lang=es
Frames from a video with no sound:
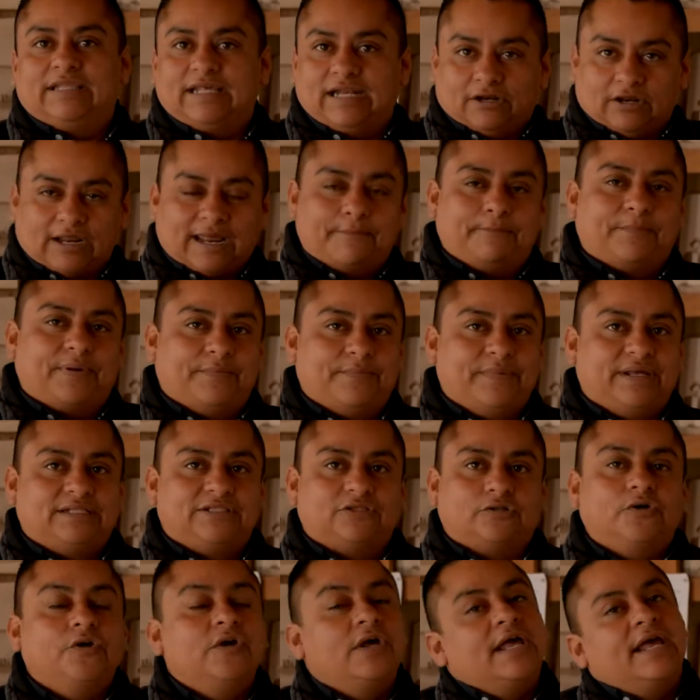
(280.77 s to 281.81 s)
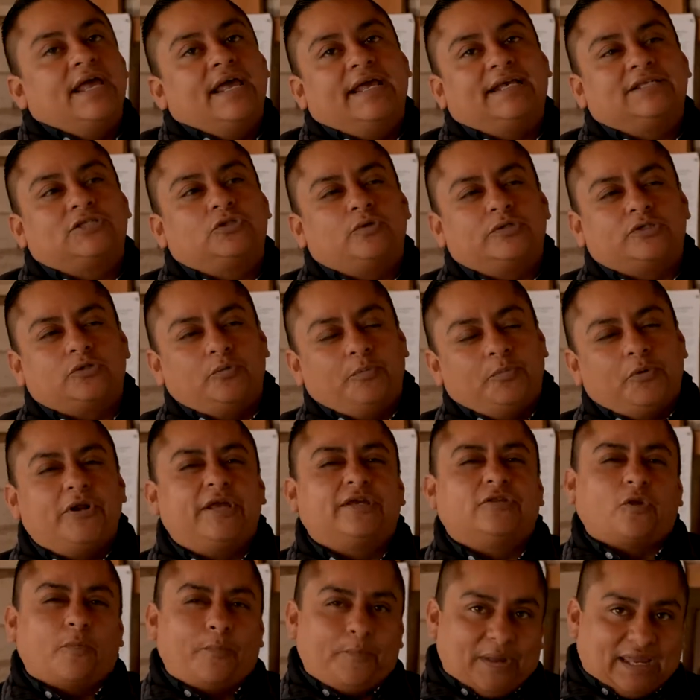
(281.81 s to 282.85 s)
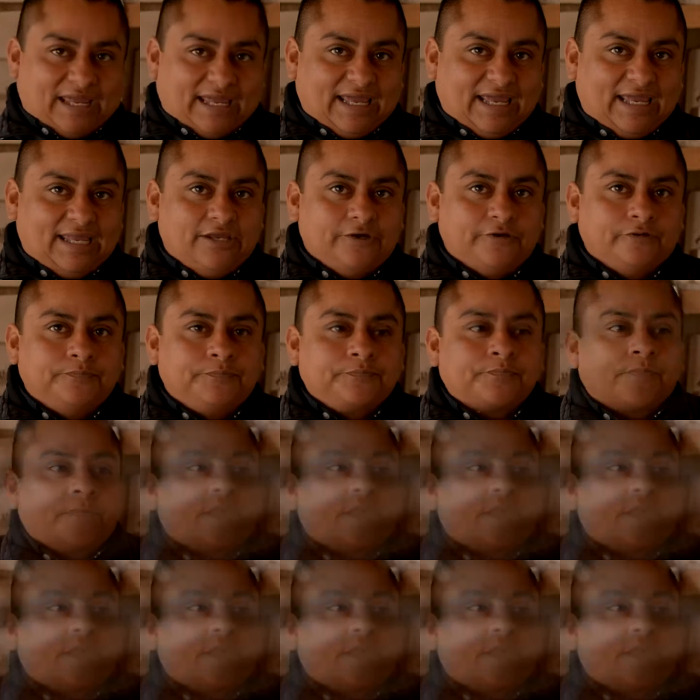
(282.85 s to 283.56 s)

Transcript: del campamento. Esto es un proyecto pequeño,